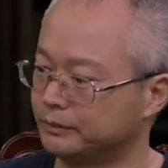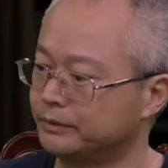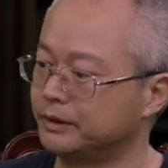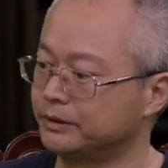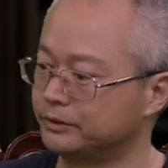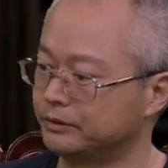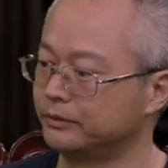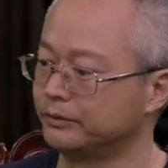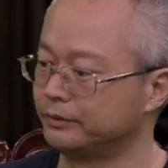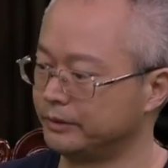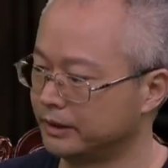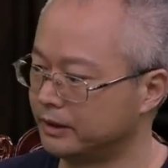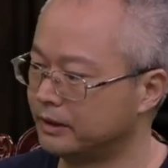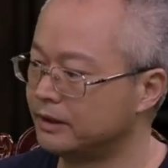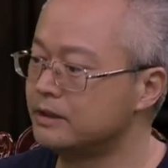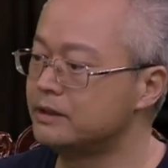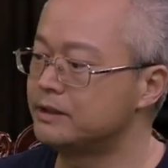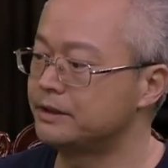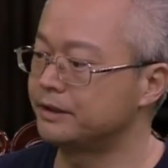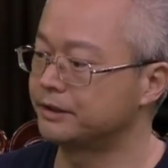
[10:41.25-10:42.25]
我我
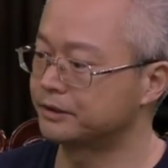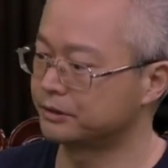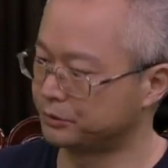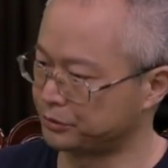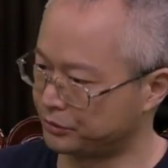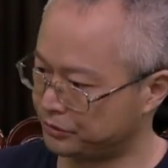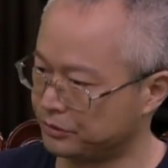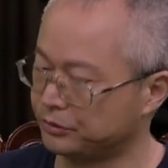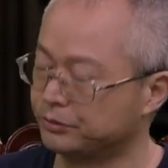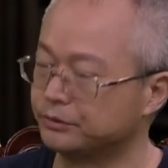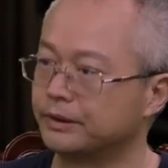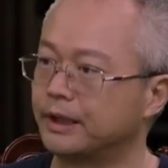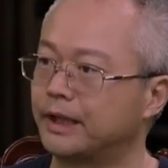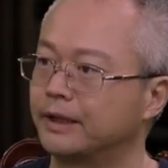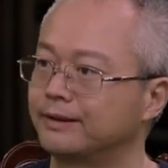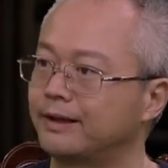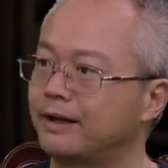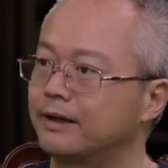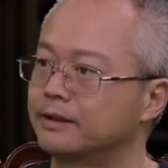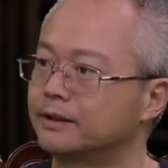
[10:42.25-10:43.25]
能接受宋
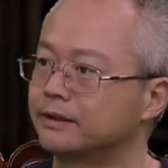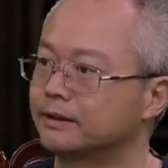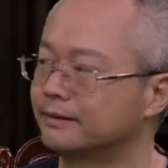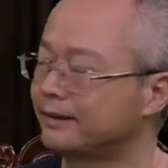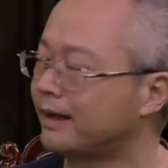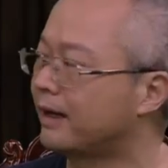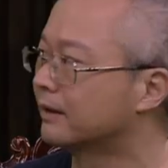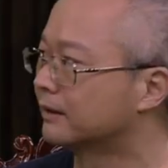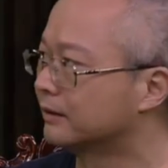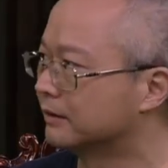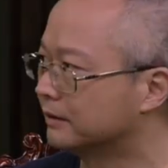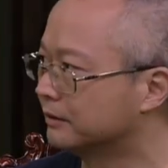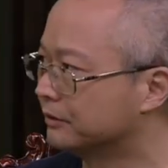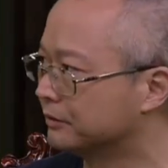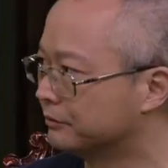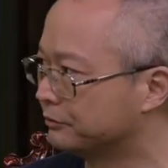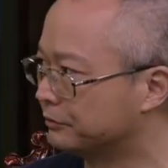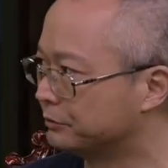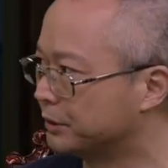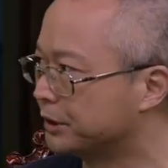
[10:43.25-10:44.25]
代它是一个大的
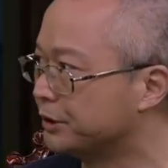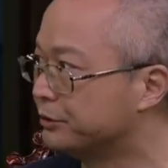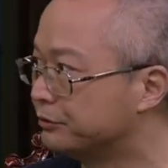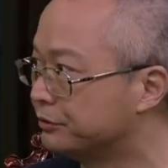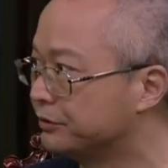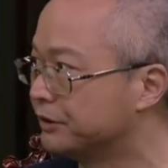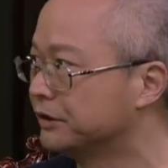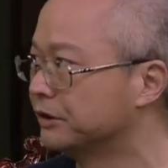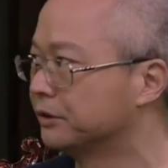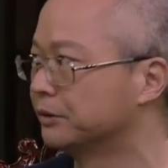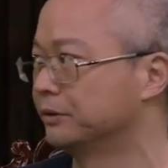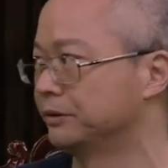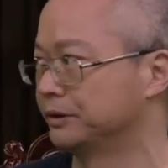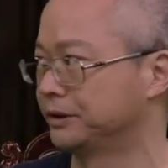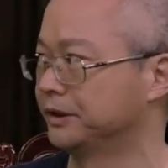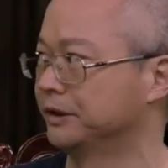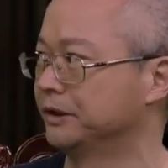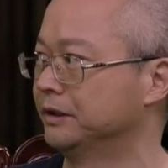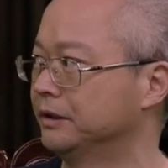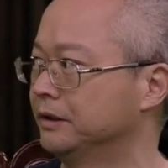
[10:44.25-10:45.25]
文艺复兴的东
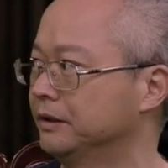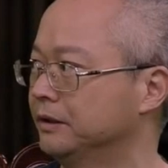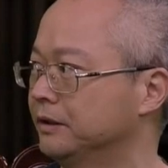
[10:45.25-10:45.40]
西。